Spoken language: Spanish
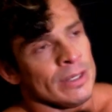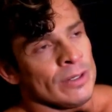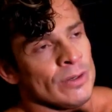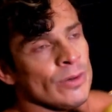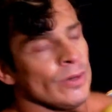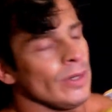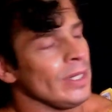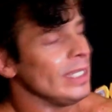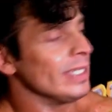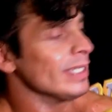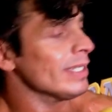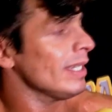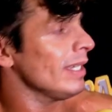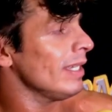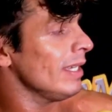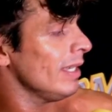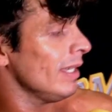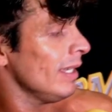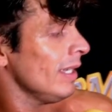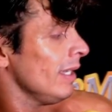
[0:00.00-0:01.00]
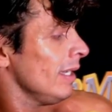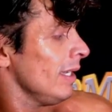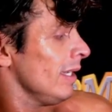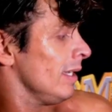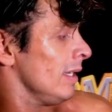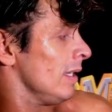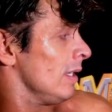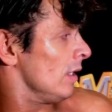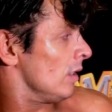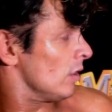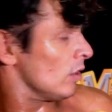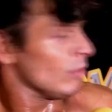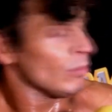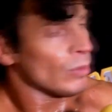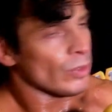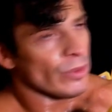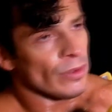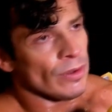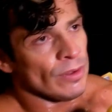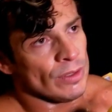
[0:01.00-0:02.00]
no es
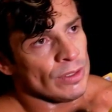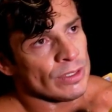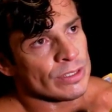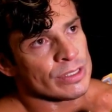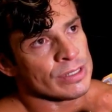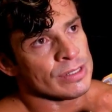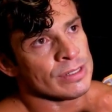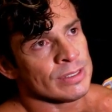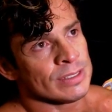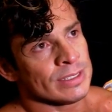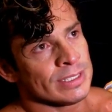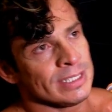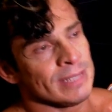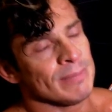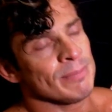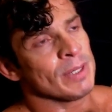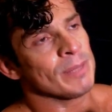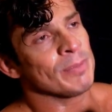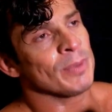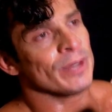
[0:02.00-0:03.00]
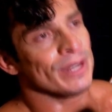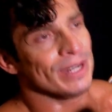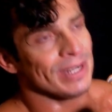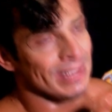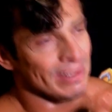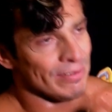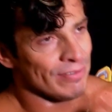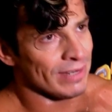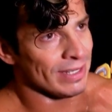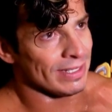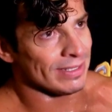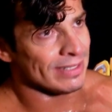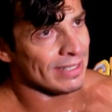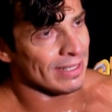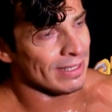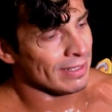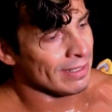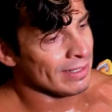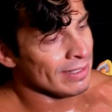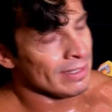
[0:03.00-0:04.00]
como todos, siempre pone la diferencia.